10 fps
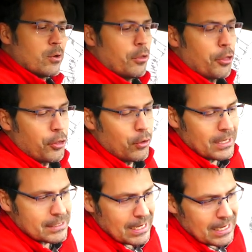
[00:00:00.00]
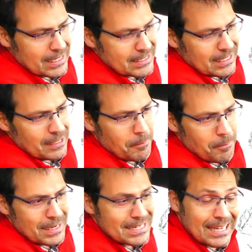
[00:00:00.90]
con zonas en las que
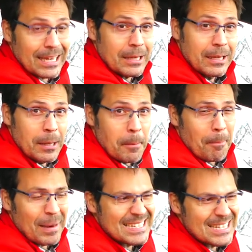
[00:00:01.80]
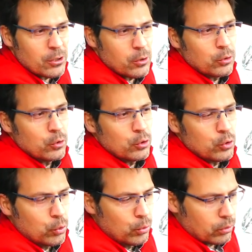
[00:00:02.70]
ves que hay plástico
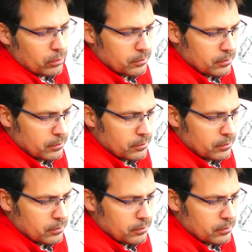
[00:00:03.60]
duro.